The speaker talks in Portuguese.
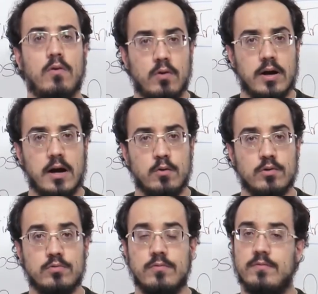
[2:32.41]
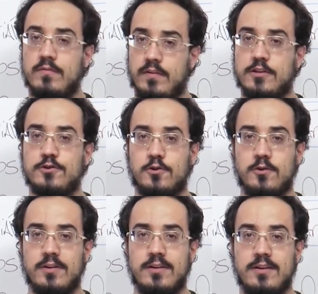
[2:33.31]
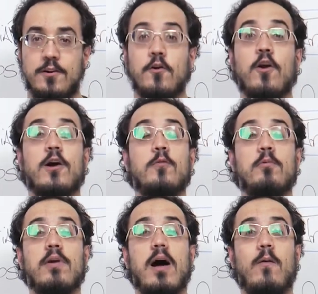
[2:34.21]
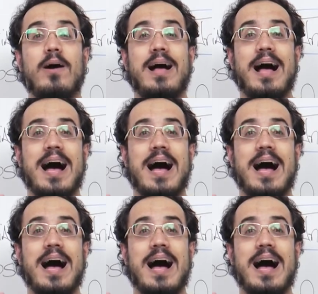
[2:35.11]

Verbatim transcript: O garoto. Flexionou. Coloca no plural.